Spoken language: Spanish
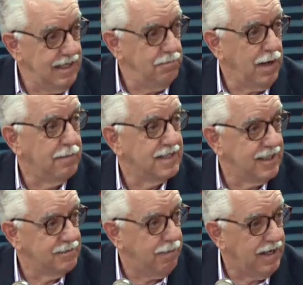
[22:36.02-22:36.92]
limpia, más
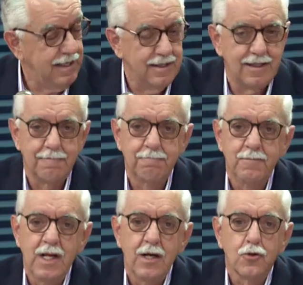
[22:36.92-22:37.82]
transparente,
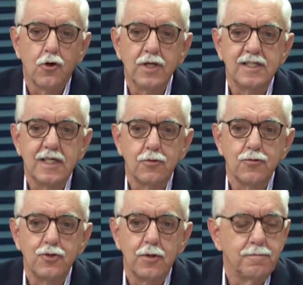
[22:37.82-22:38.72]
con
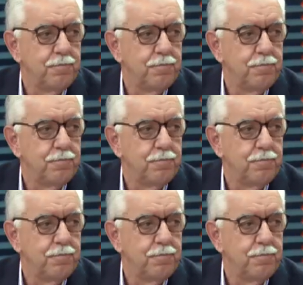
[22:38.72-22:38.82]
instituciones... Más